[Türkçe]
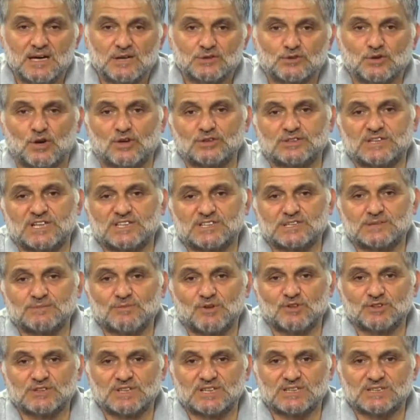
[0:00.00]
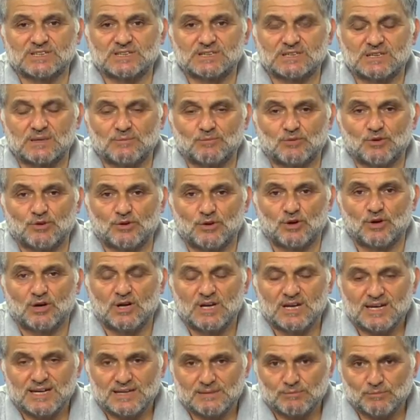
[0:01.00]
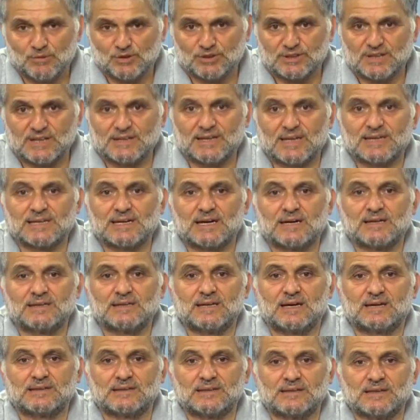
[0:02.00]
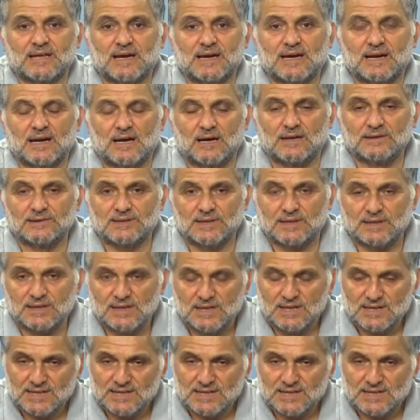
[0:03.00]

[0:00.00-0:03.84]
son seçim öncesinde bunu burada da yayınlarda da ele aldık.